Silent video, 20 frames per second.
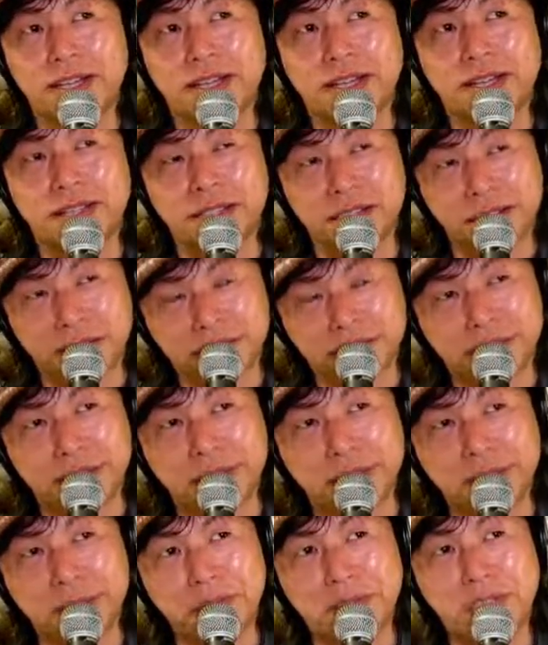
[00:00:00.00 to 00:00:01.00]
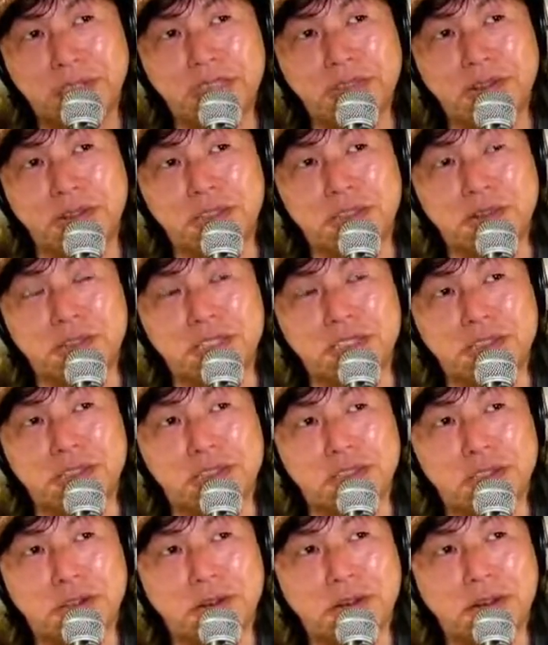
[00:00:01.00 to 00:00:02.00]
うん、次の命っ
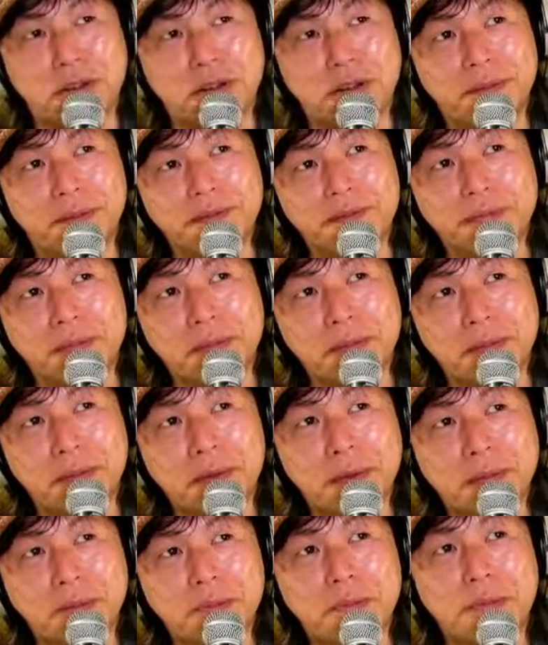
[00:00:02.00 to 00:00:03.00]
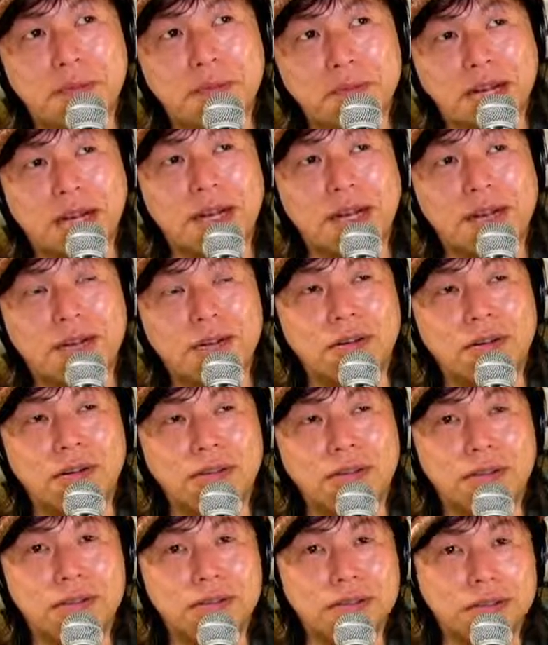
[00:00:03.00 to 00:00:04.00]
ていうのはもう僕らが
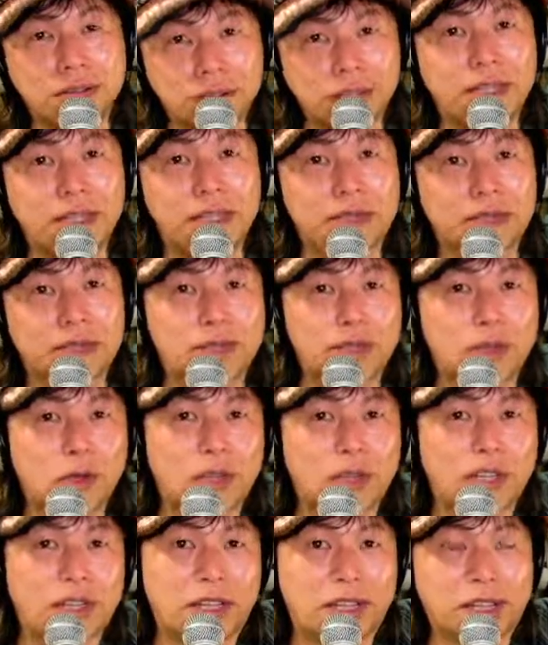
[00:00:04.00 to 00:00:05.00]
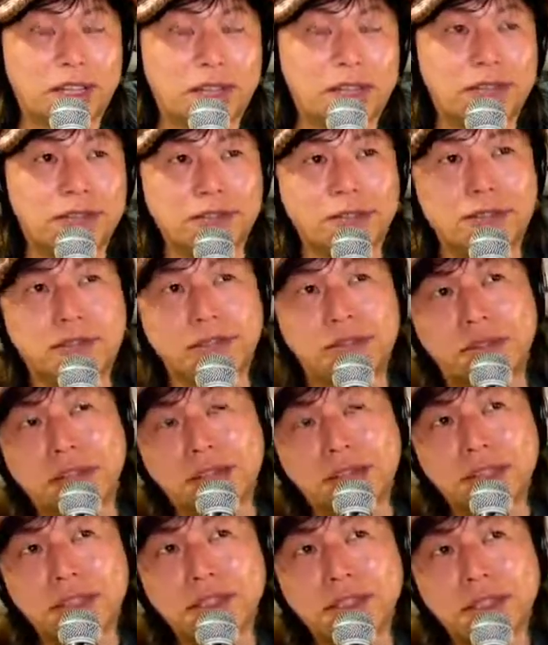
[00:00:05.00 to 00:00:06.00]
こうね育てていくっていうん
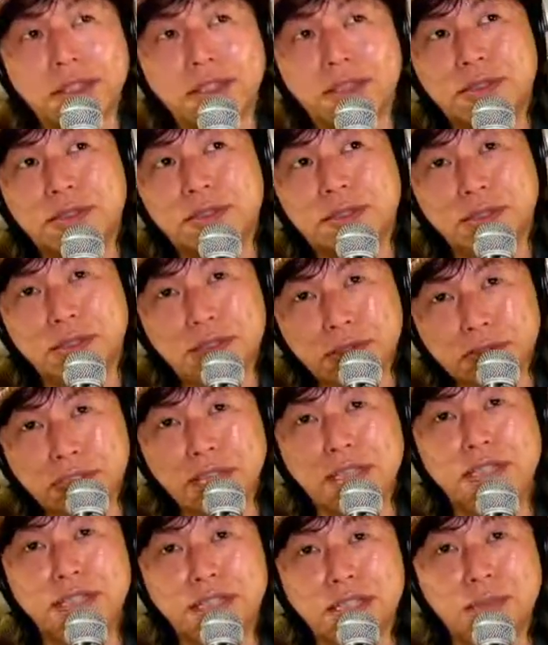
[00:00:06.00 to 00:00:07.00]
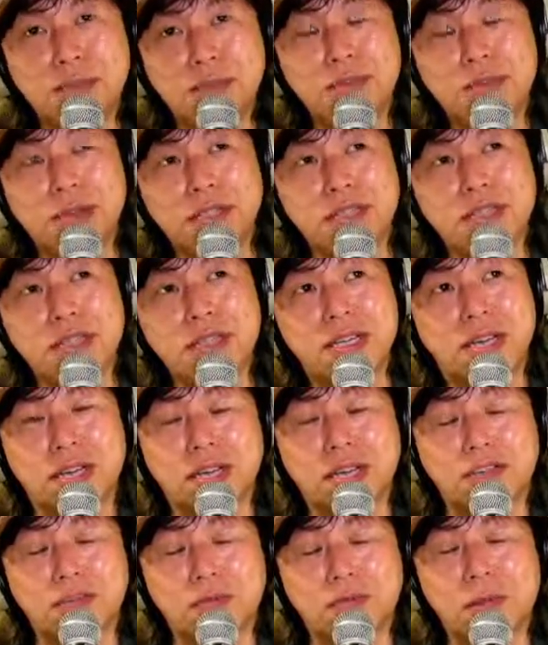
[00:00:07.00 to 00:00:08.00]
で循環的には僕はいいか
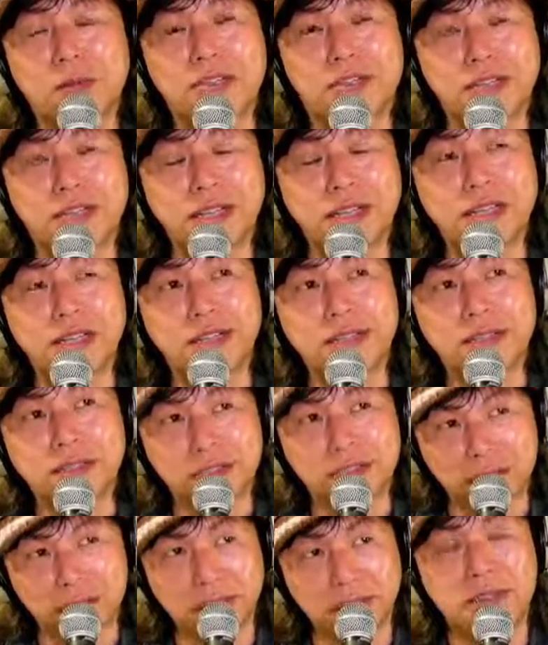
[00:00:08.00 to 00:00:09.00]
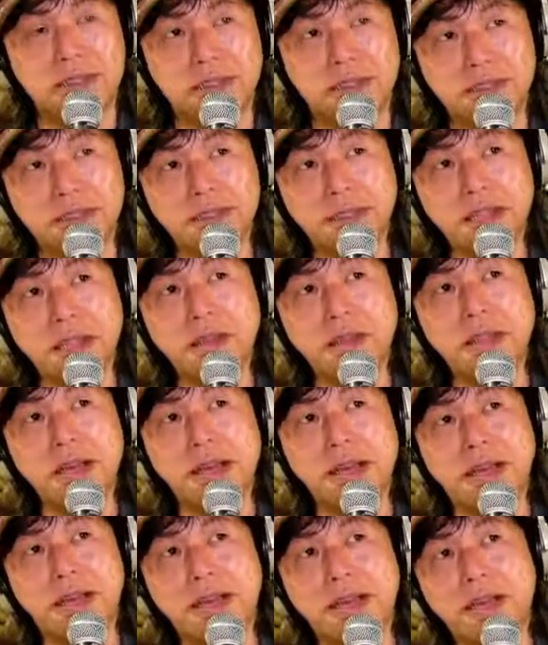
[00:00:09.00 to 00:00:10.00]
なと思いますね。うん、で
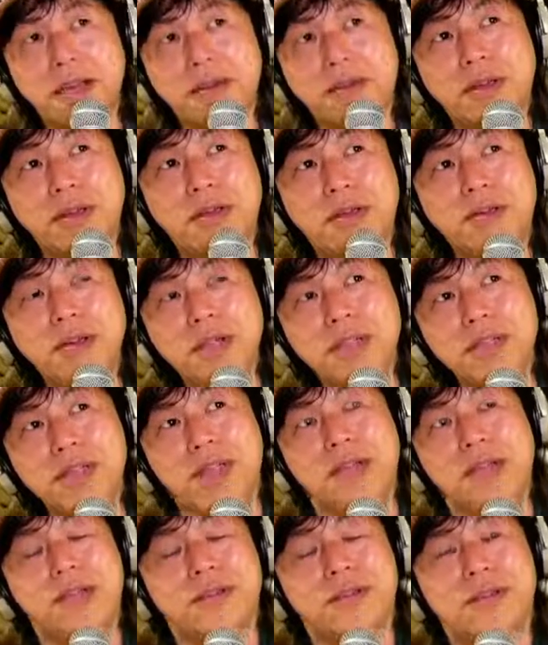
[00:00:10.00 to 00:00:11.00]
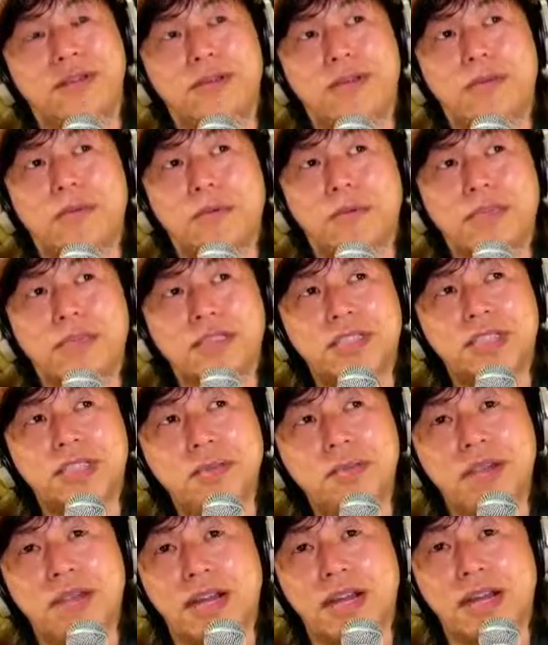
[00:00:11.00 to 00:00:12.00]
ねあのエコレザーって僕が調
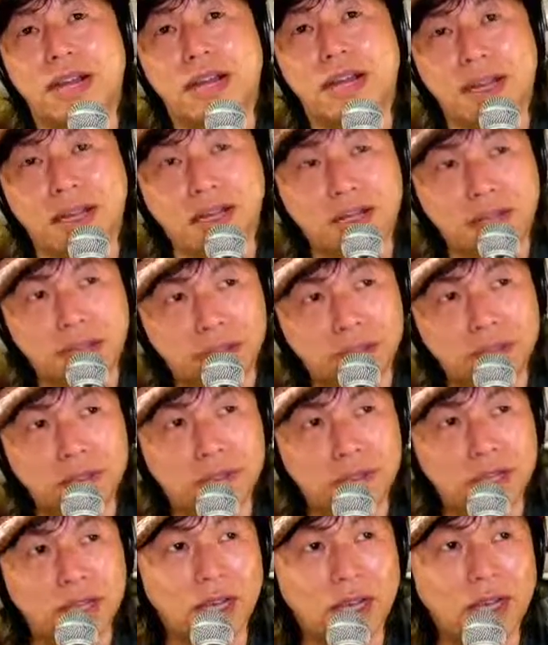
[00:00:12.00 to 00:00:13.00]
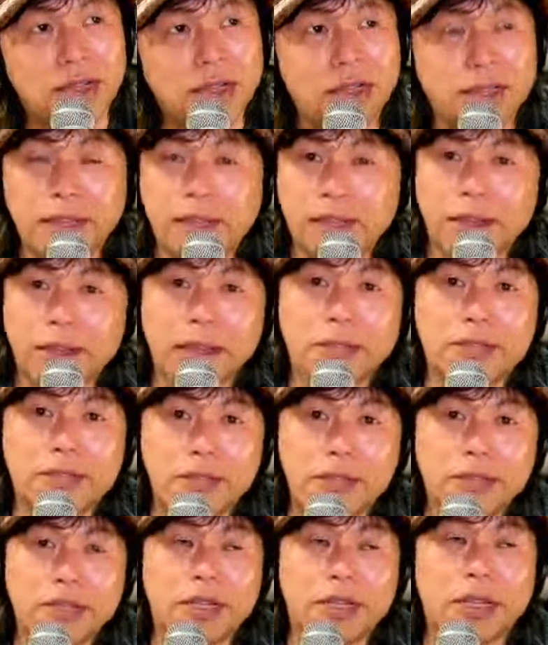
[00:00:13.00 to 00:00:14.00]
べた時があって
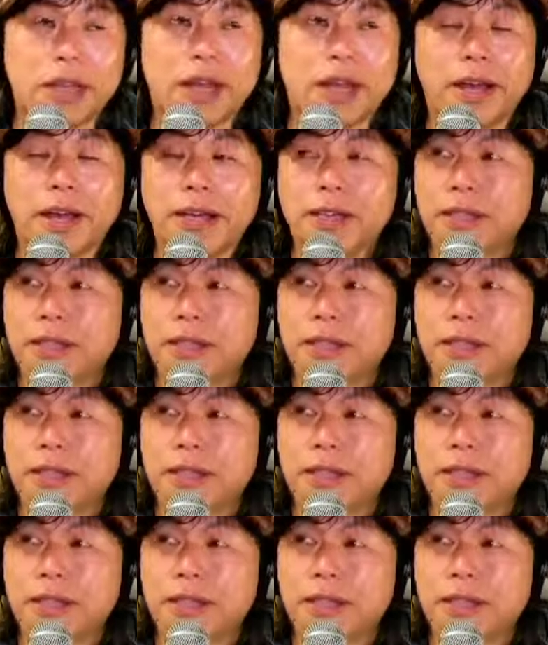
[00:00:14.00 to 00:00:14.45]
その時にね